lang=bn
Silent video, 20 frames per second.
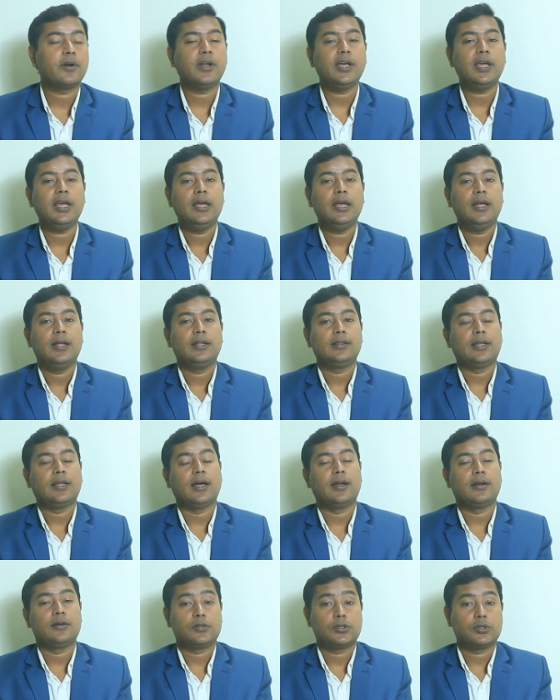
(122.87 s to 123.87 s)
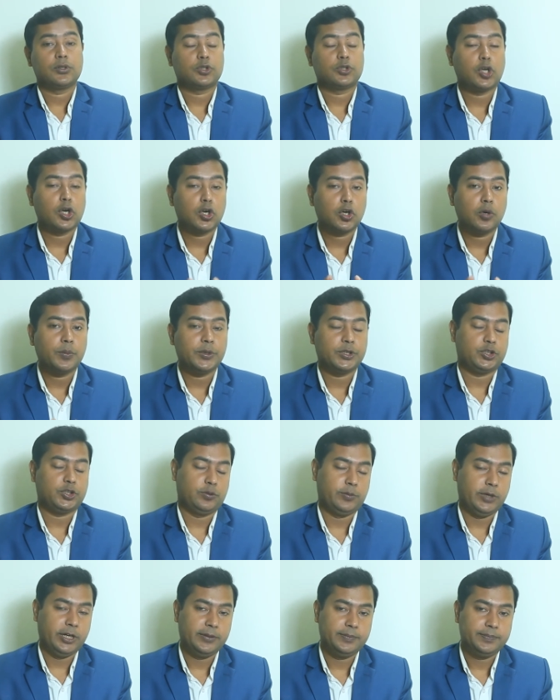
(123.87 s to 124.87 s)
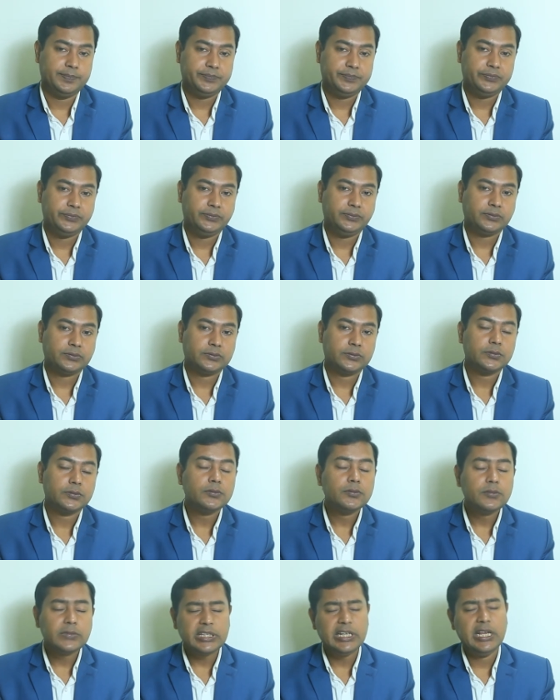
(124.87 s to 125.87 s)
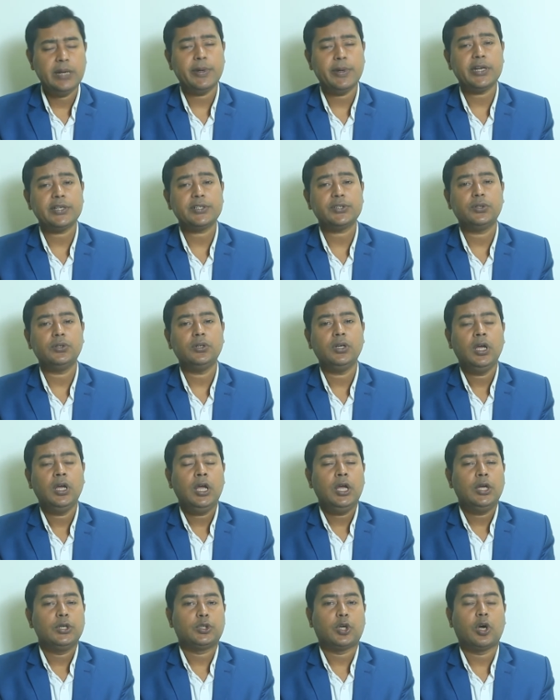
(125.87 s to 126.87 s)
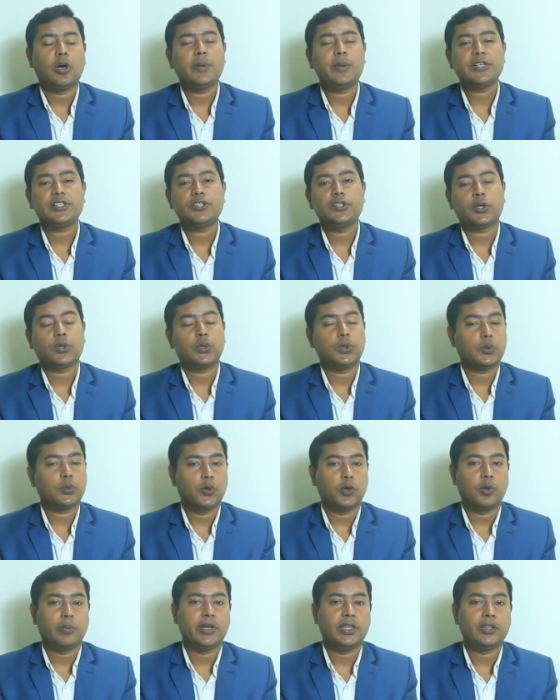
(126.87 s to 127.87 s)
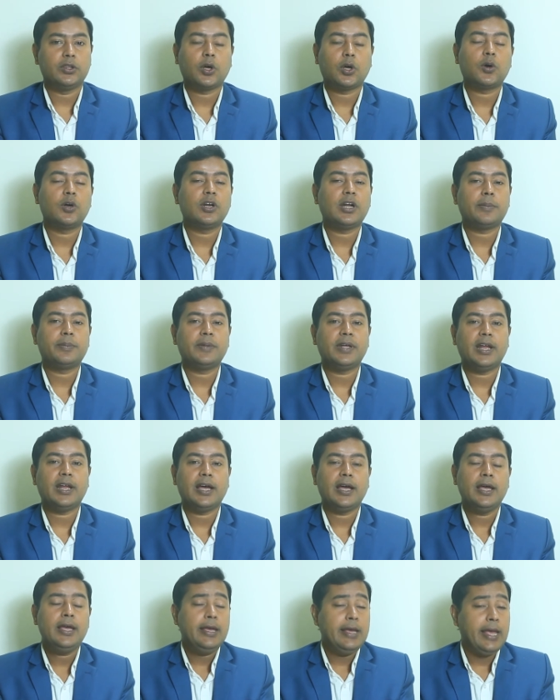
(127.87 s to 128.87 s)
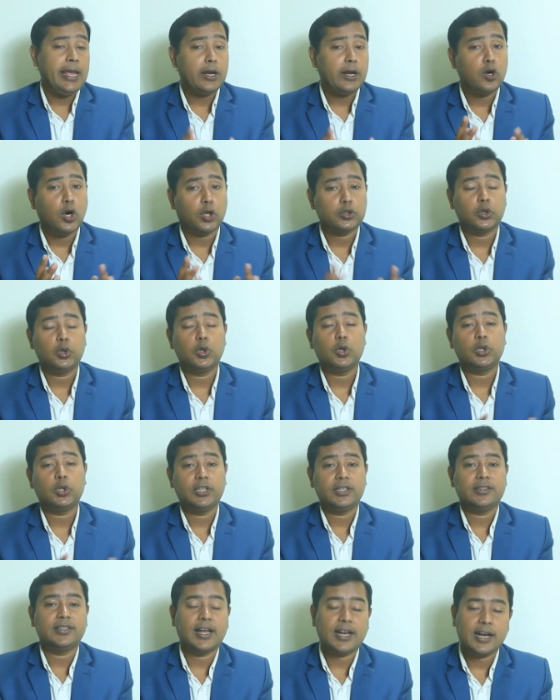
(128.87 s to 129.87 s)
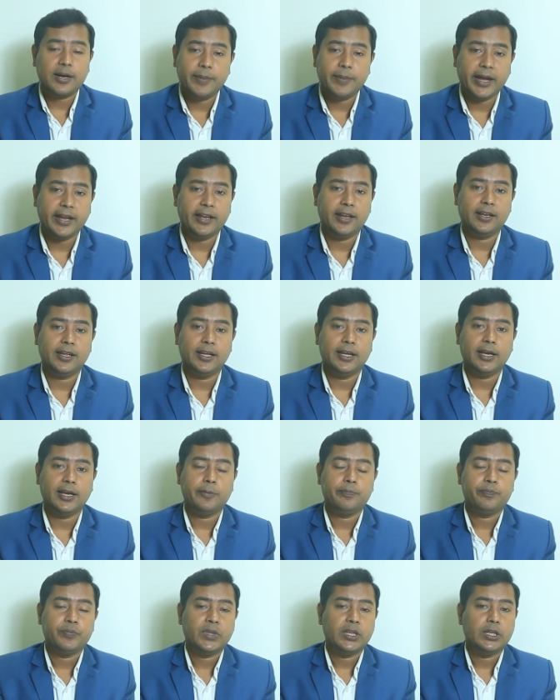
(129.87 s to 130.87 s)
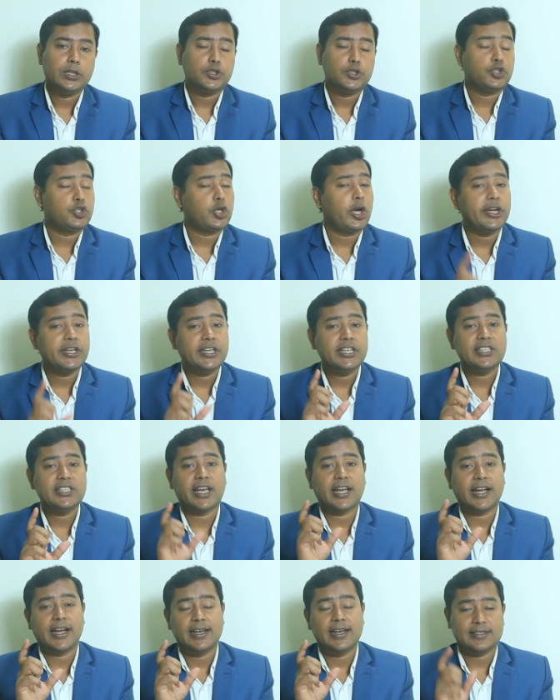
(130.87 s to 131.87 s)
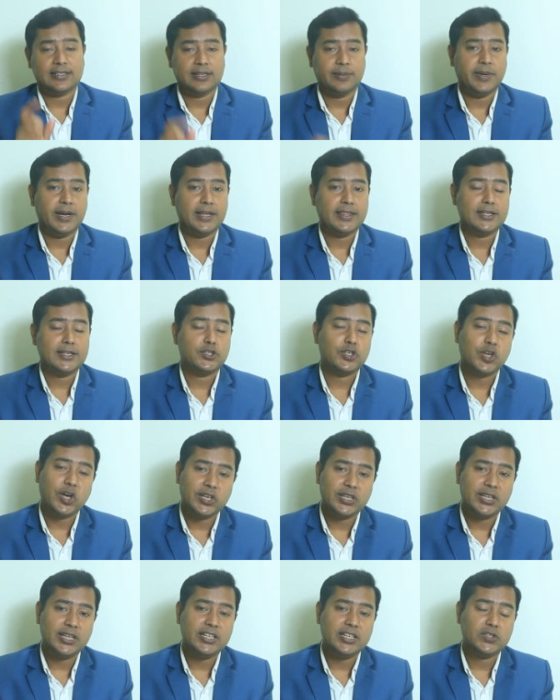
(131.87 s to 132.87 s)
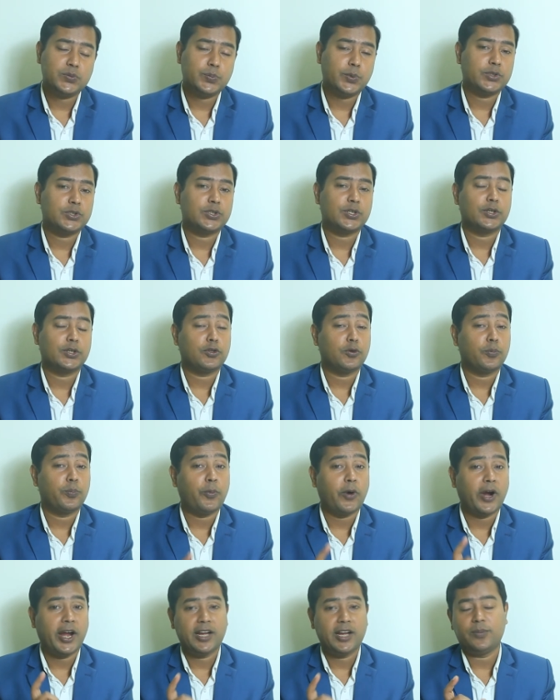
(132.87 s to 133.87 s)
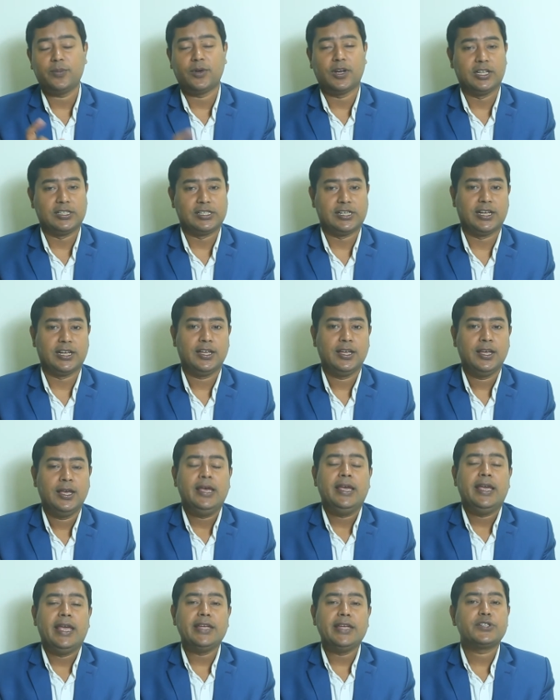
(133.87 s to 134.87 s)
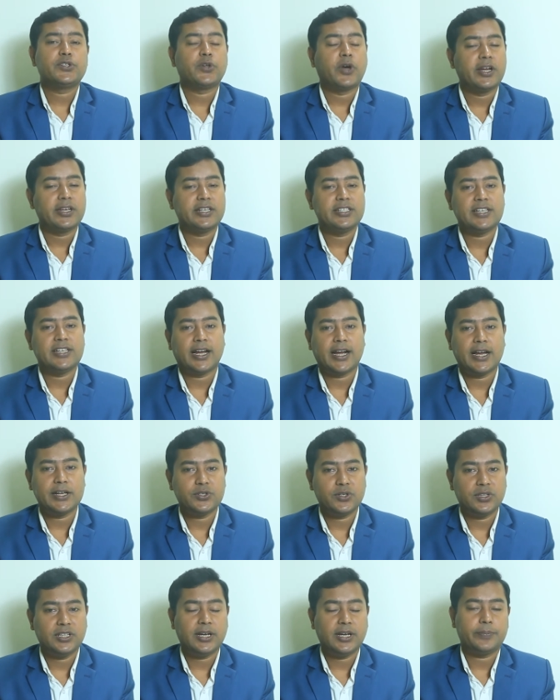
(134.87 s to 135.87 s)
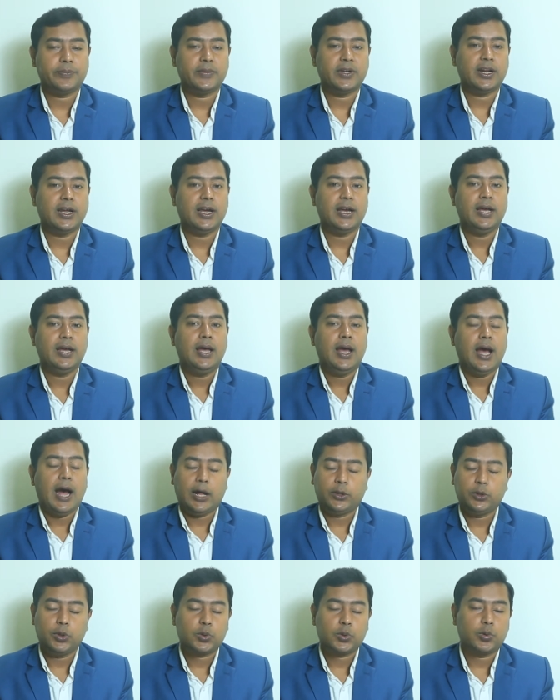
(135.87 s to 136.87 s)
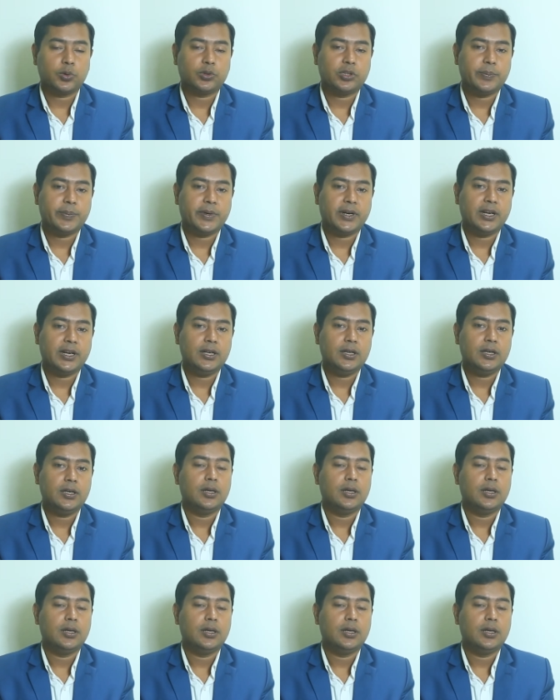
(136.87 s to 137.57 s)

করে তার সঙ্গমের সময় এবার আসুন সহবাস যখন করবেন তখন আপনারা এই গতানুগতিক ধারার বাইরে গিয়ে ছয়টি জায়গা আছে মেয়েদের ছয়টি স্পর্শগত পয়েন্ট বলা যায় এই ছয়টি জায়গায় যদি আপনারা আদর করতে পারেন